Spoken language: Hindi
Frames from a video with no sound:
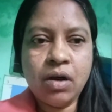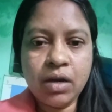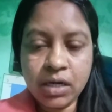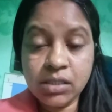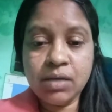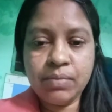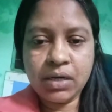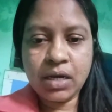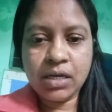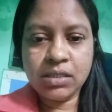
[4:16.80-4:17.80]
नौकरी से
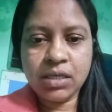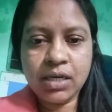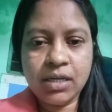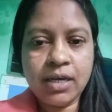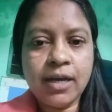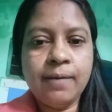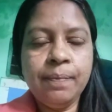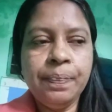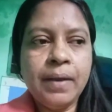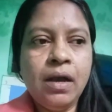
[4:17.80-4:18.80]
बर्खास्त किया जाए
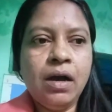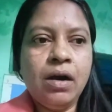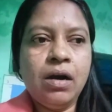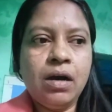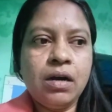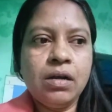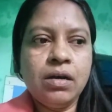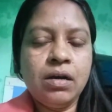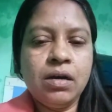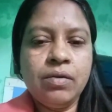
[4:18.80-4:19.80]
और
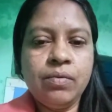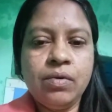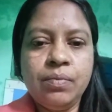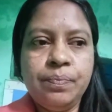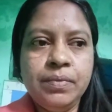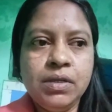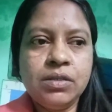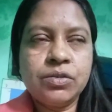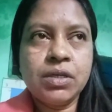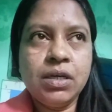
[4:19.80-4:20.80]
वो
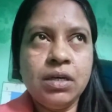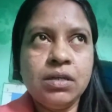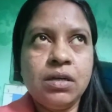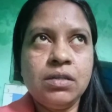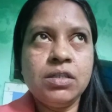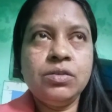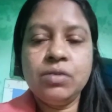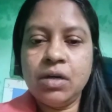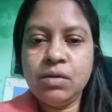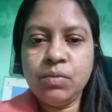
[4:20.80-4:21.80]
चूँकि
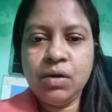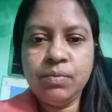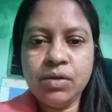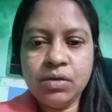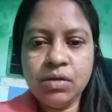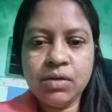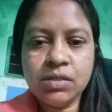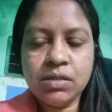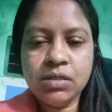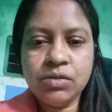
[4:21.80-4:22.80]
सिद्धू कानू मुर्मू
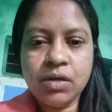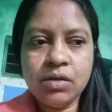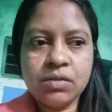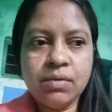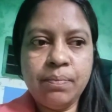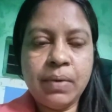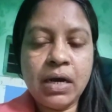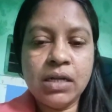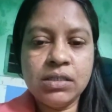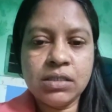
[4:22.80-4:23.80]
यूनिवर्सिटी जो है उसमें
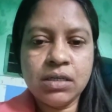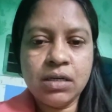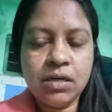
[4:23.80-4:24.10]
पाँच